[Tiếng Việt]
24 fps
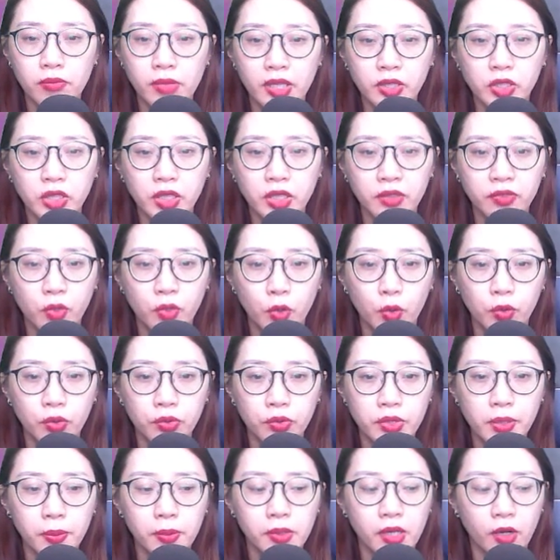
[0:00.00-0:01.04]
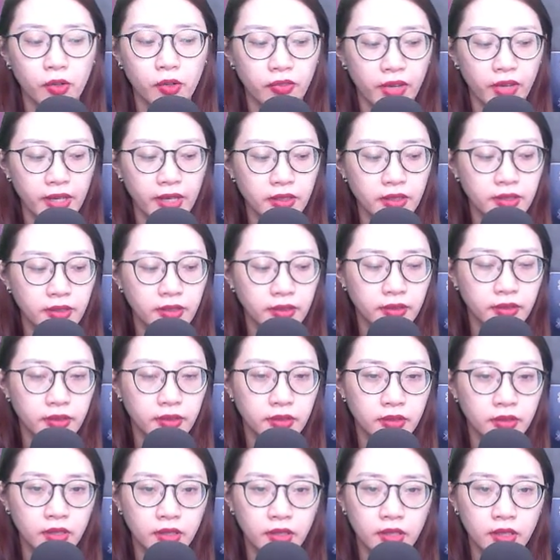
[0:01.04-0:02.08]
mà sư phụ giúp cậu vẽ ư?
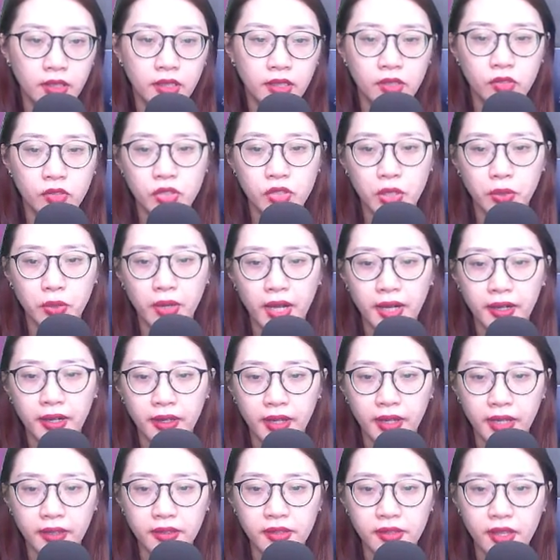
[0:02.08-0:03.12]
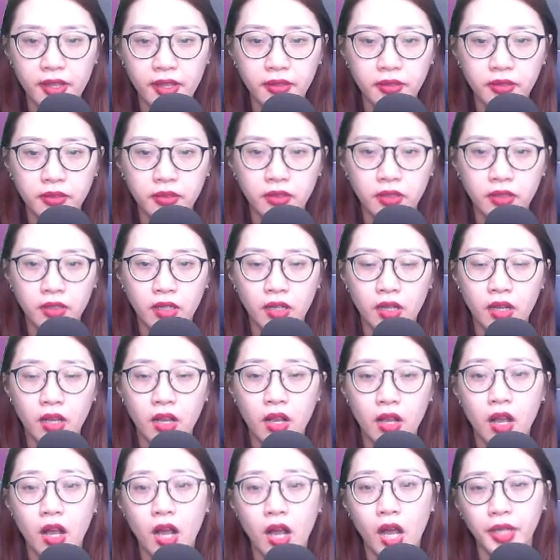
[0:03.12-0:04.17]
Triệu Hằng ngạc nhiên.
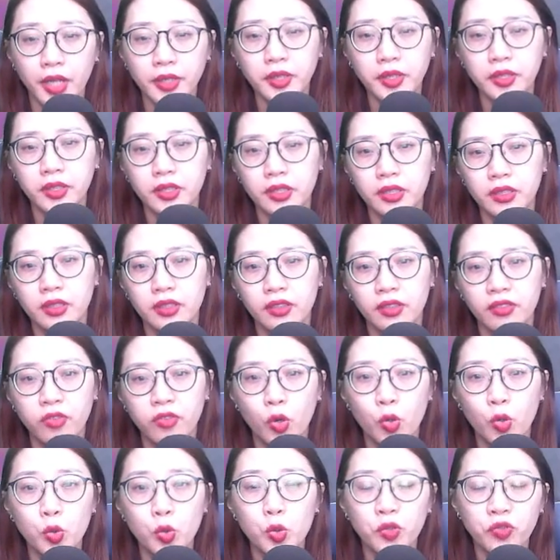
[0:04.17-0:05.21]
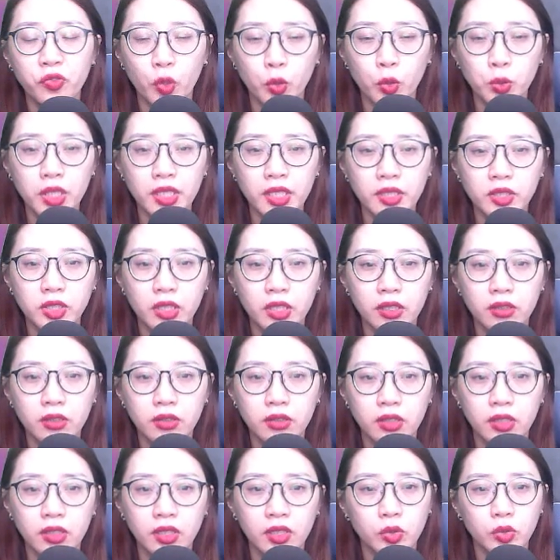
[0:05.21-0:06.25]
Hỏi thừa, phù của Phủ Thiên Sư,
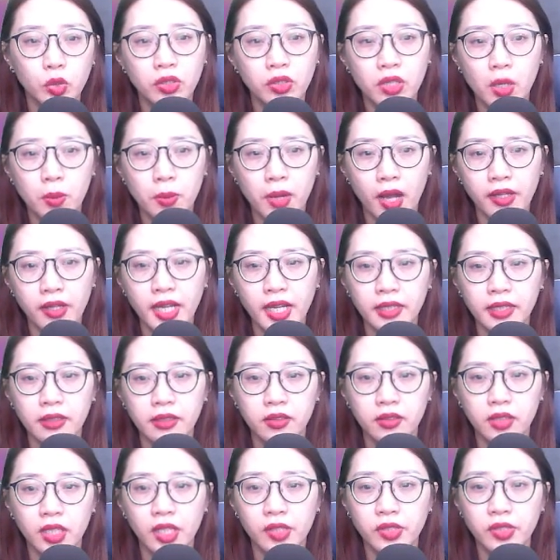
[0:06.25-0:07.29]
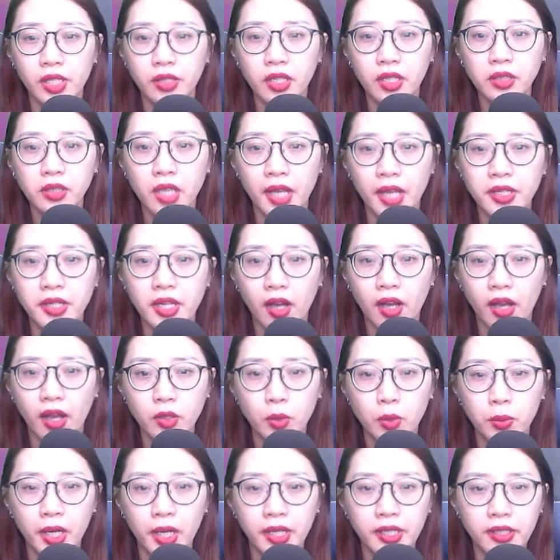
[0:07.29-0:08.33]
tôi không hỏi anh thì chỉ có thể đi hỏi
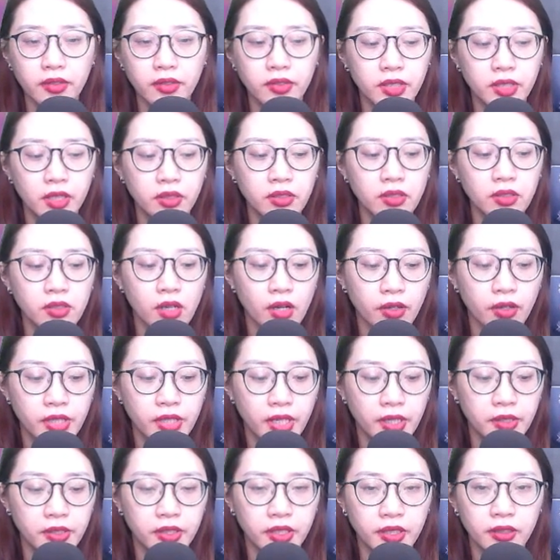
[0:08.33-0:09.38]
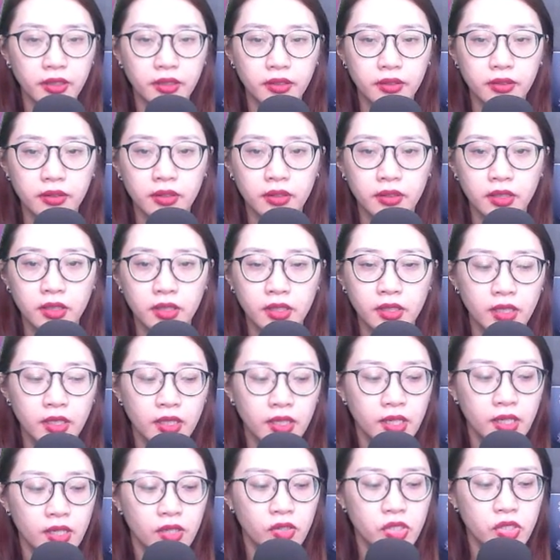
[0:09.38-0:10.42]
ông ấy chứ còn gì nữa.
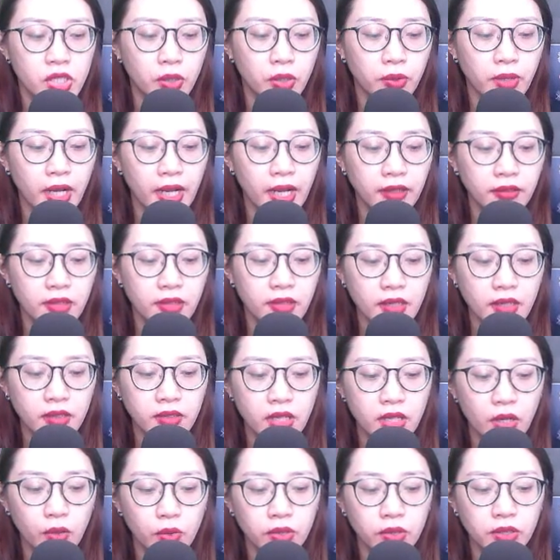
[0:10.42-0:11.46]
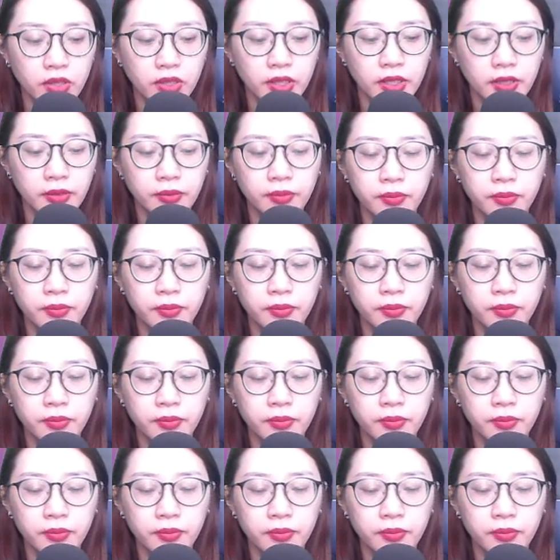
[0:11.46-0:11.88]
Triệu Hằng lắc đầu cười.